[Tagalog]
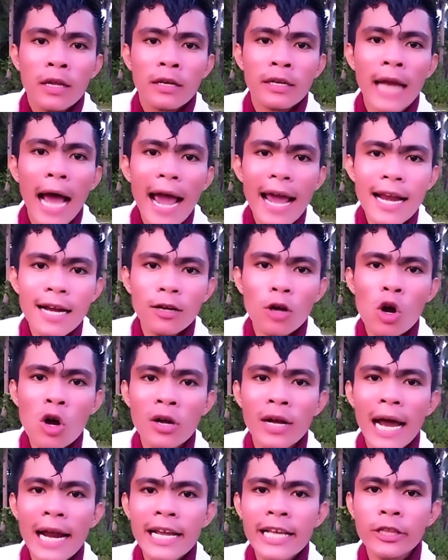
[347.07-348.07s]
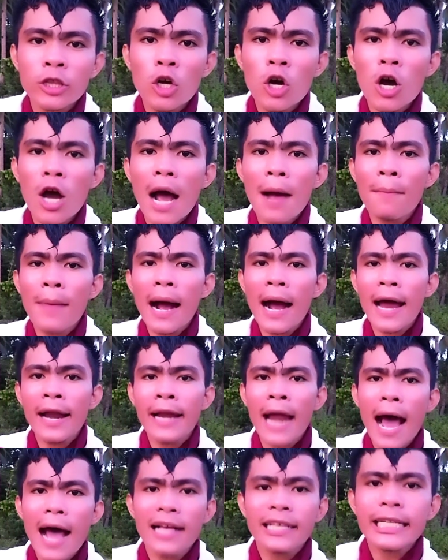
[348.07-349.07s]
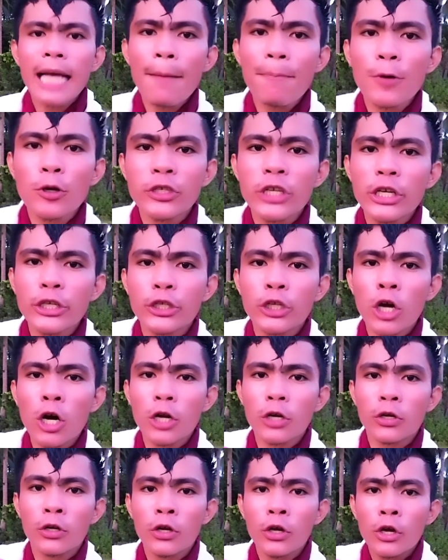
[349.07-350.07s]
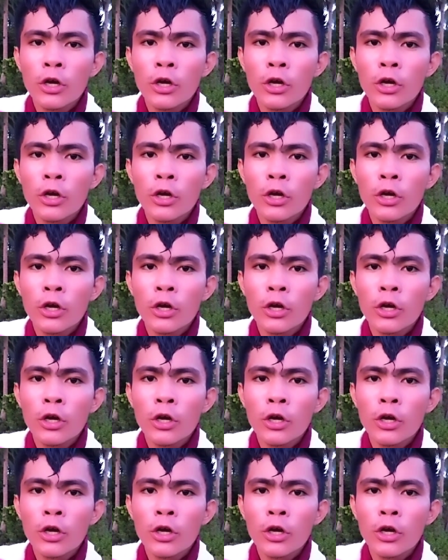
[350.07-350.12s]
Dahil kung ganito ang mga nasa posisyon,